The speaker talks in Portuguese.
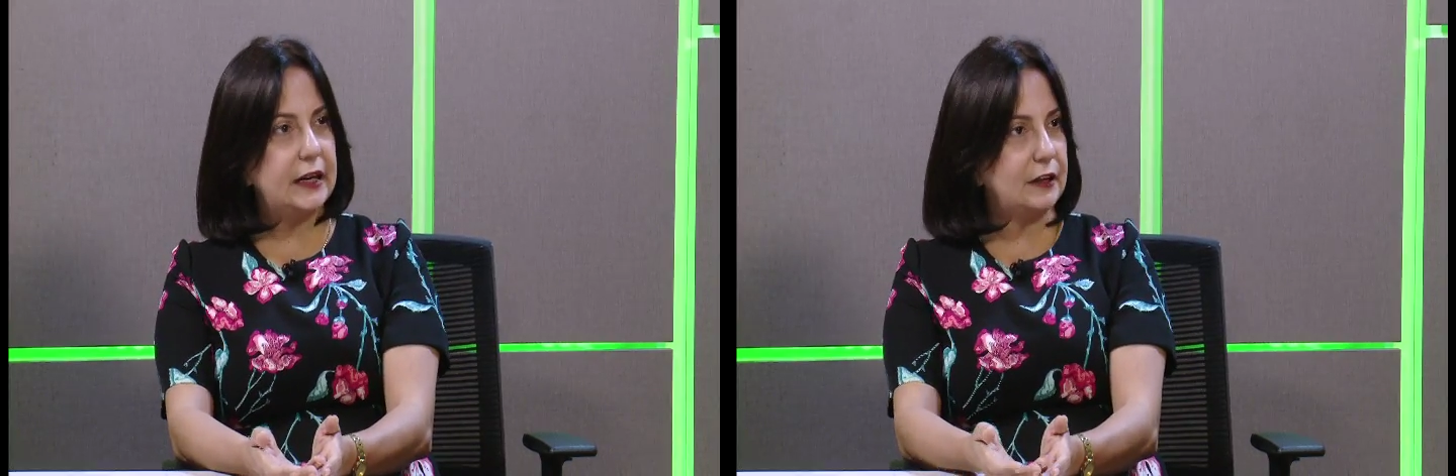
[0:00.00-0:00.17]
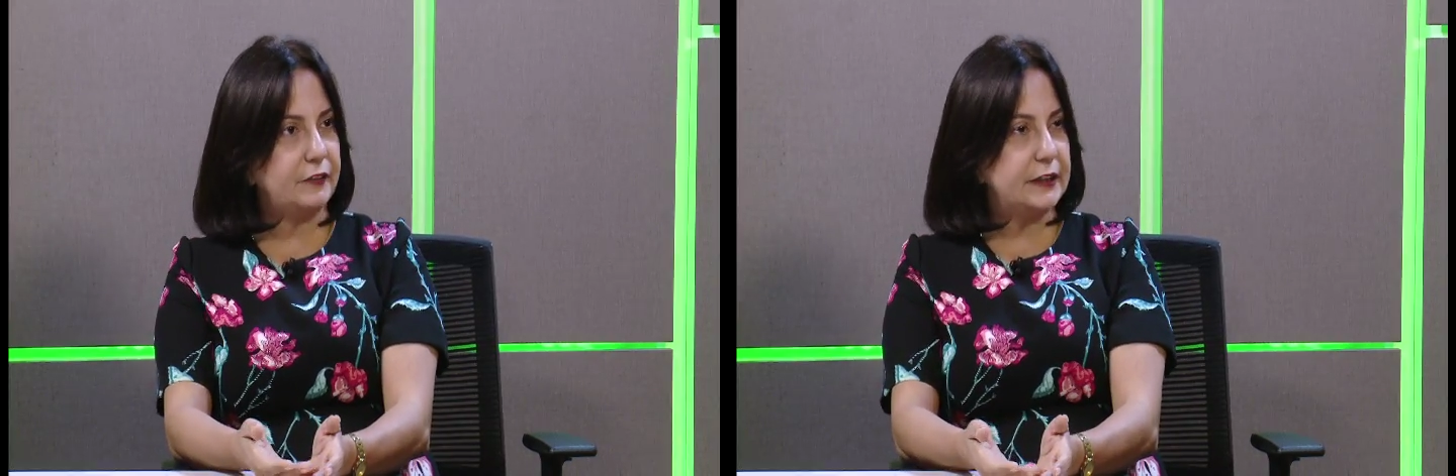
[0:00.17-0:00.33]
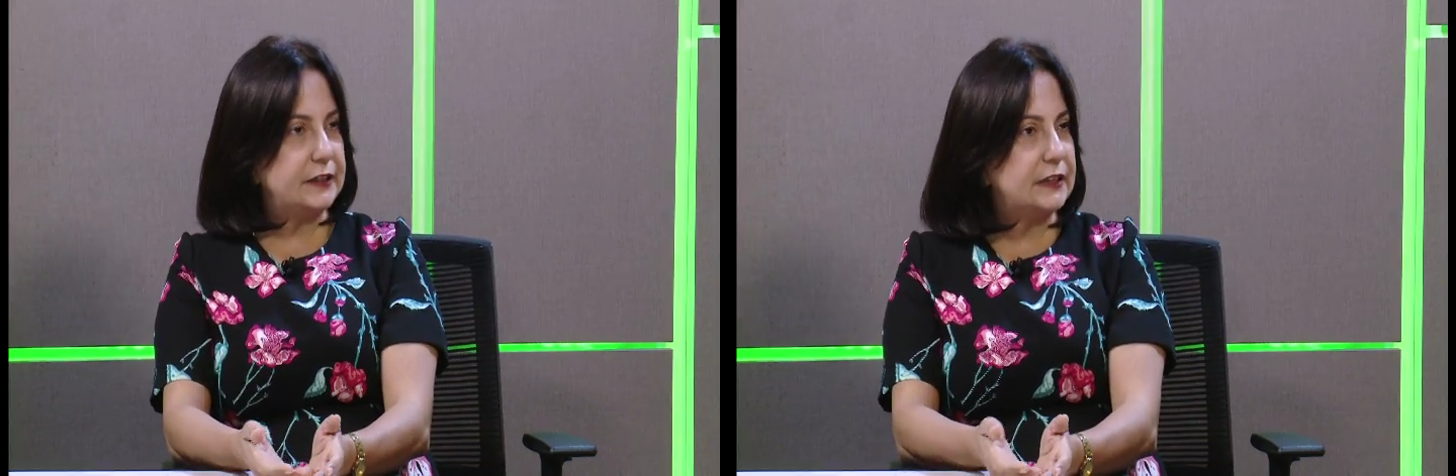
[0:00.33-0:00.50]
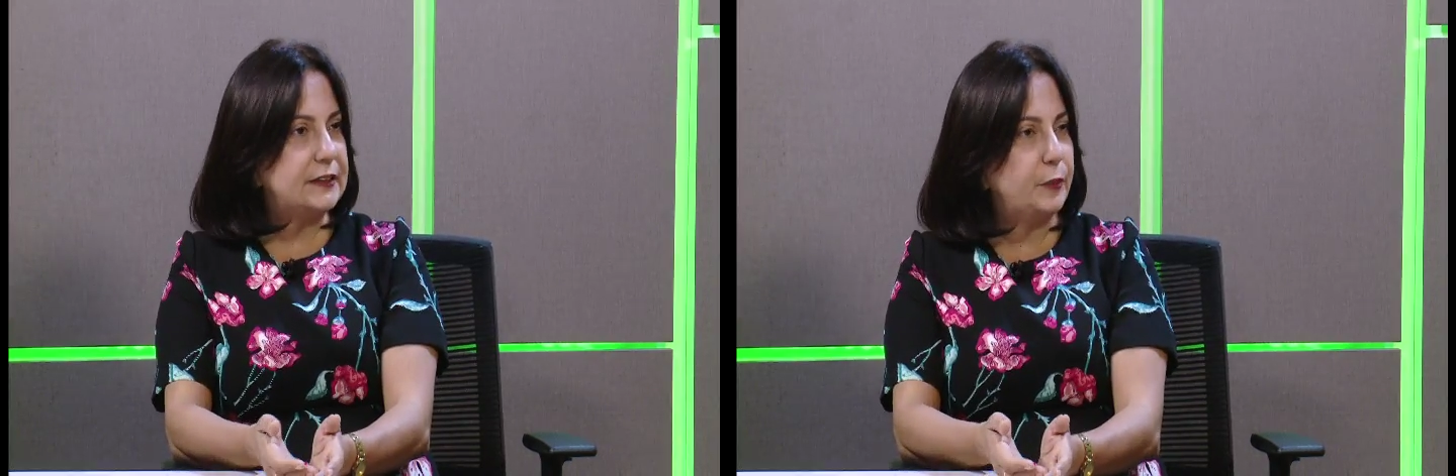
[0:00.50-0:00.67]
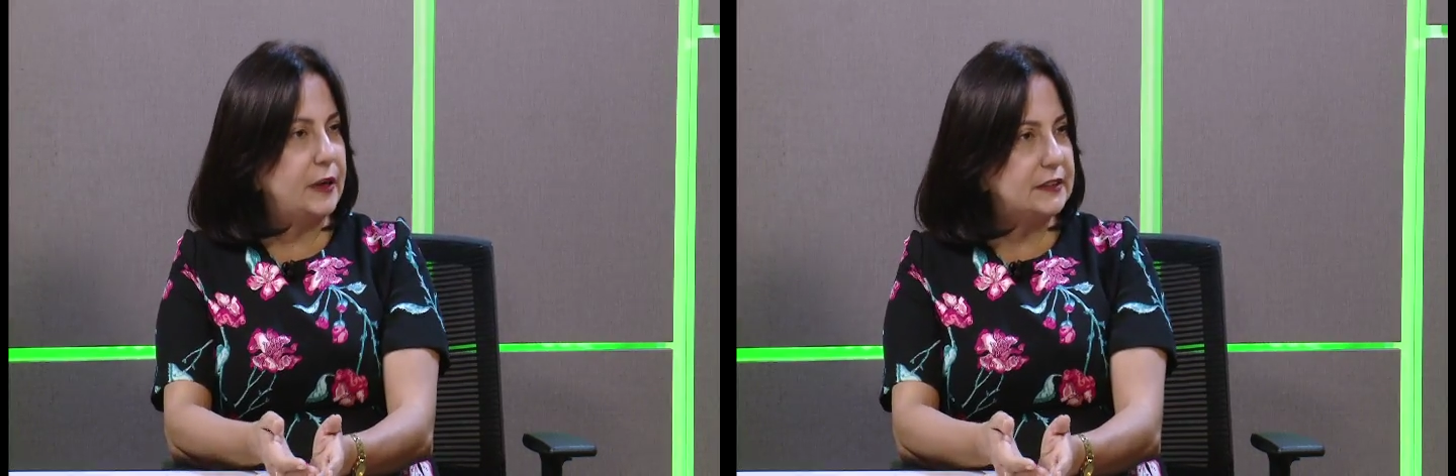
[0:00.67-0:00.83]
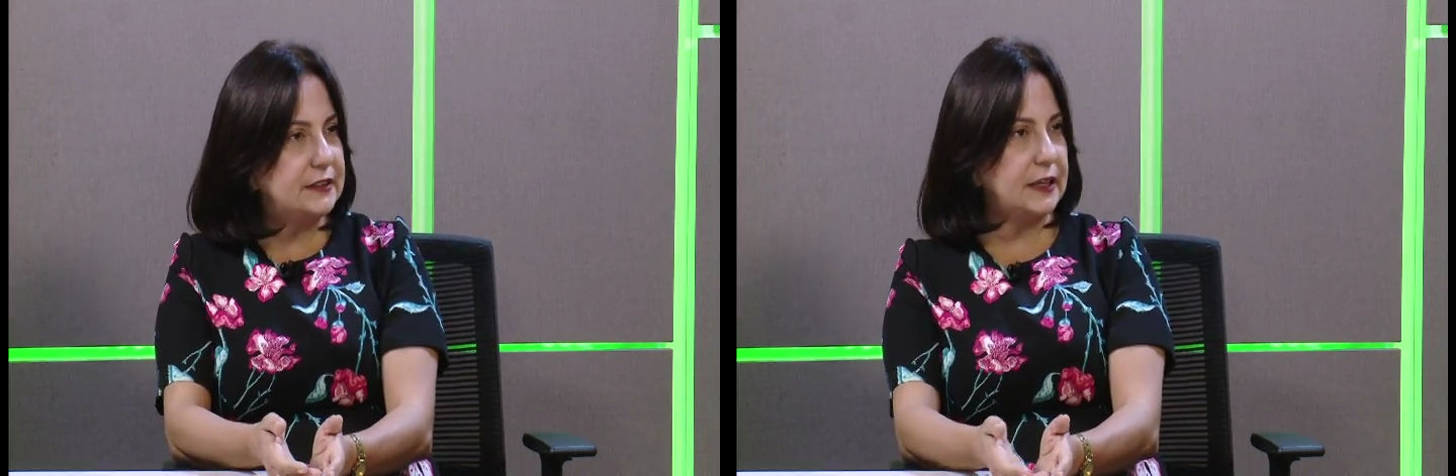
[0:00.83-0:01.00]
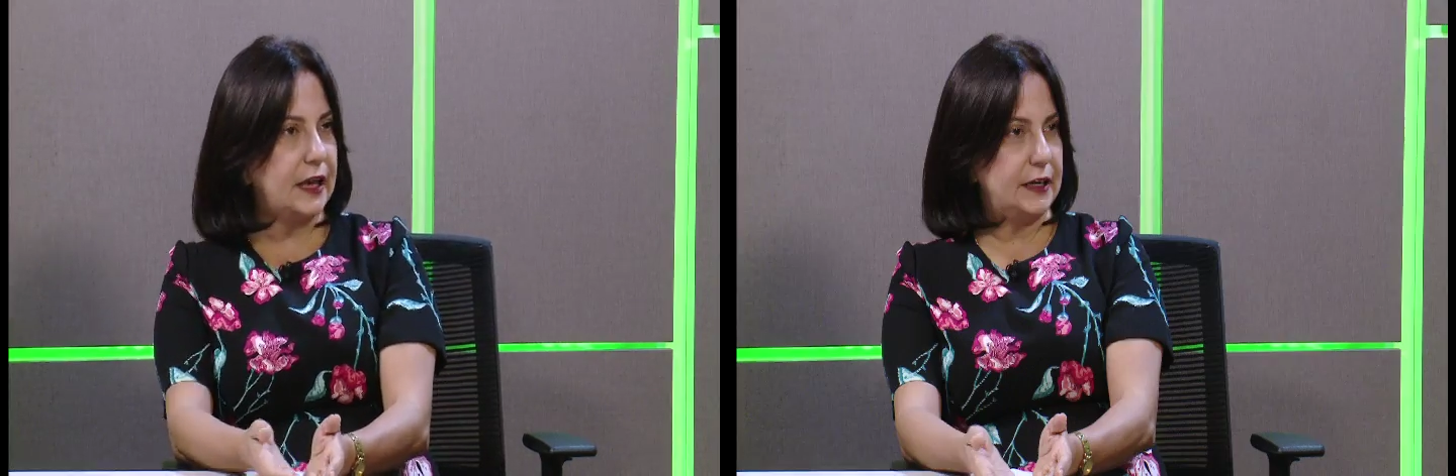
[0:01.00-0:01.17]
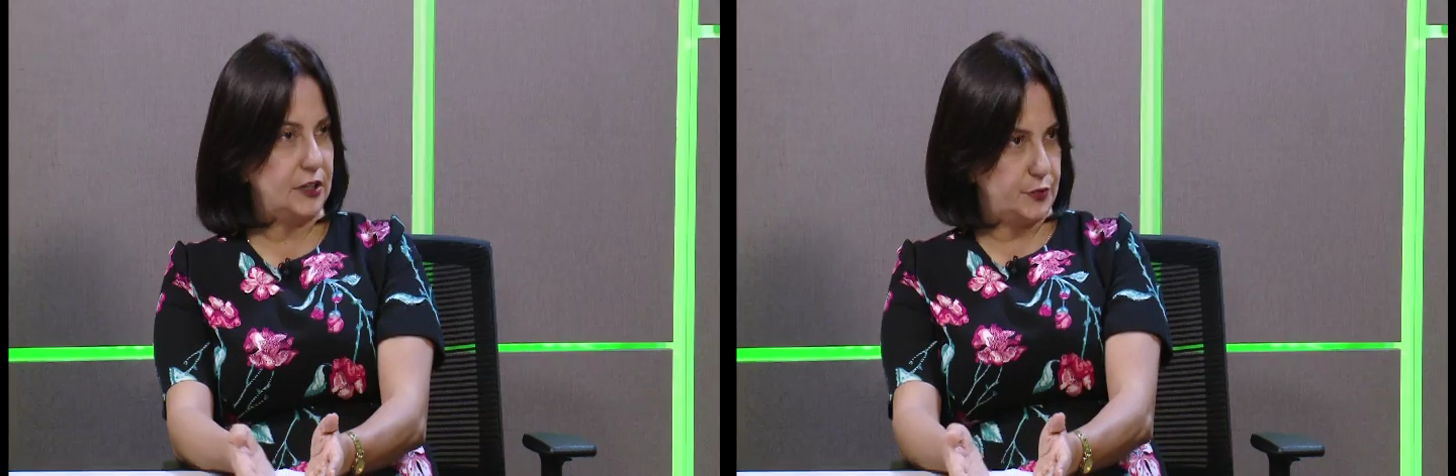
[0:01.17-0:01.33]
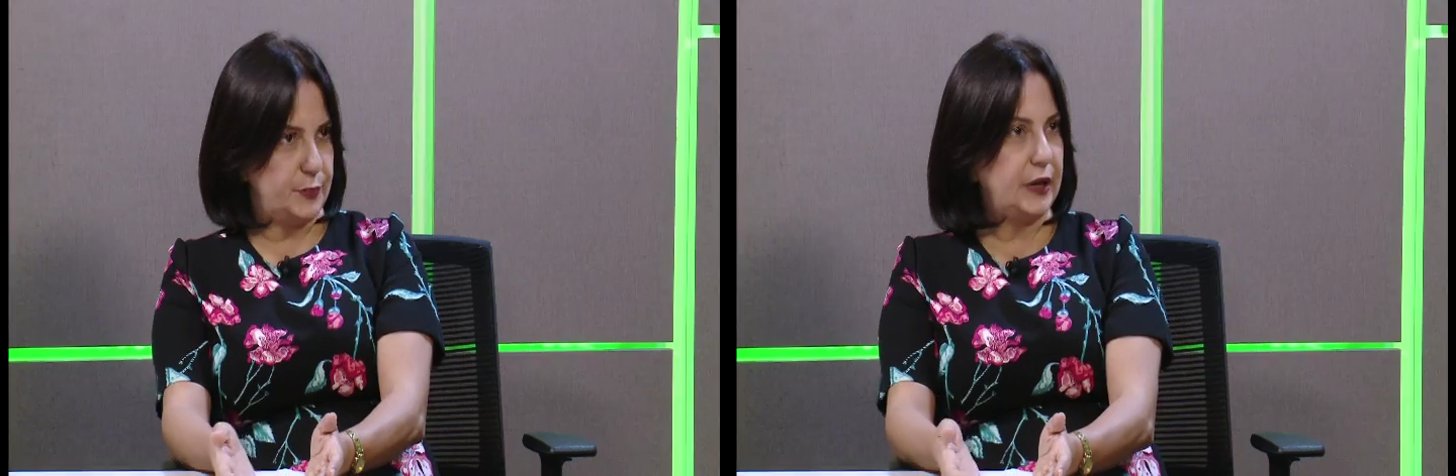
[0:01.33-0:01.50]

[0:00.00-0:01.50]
ela vai trazer uma série de